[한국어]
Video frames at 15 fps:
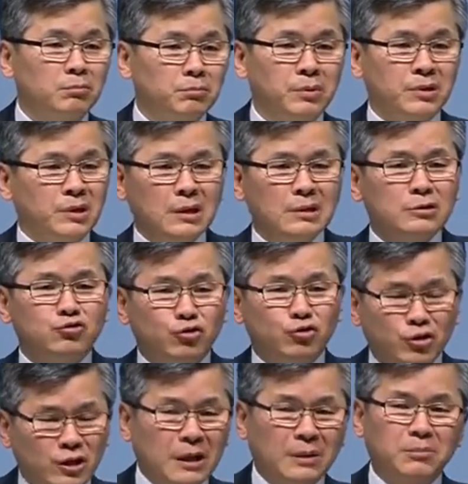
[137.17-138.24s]
뭐
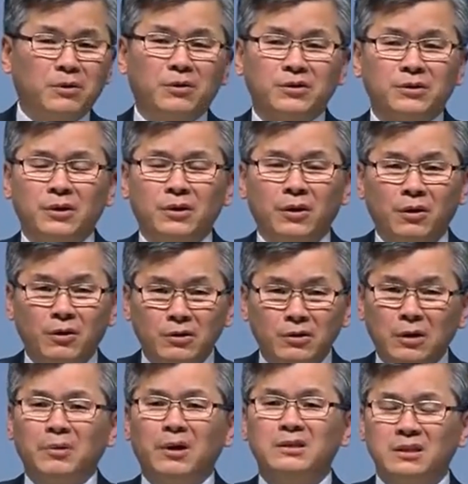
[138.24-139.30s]
일주일에 뭐
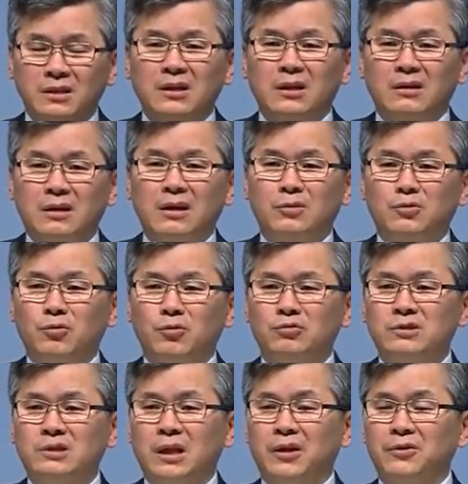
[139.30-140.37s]
여러 명씩 연락을
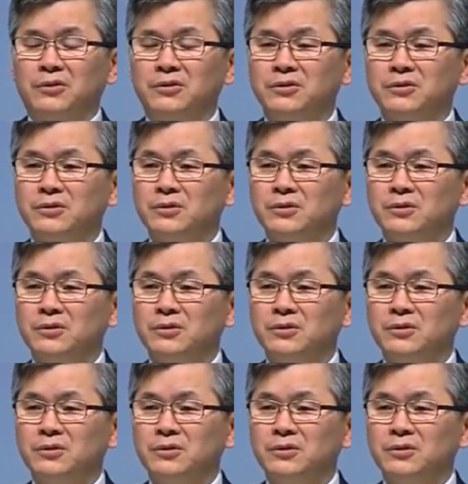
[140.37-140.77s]
오는데요.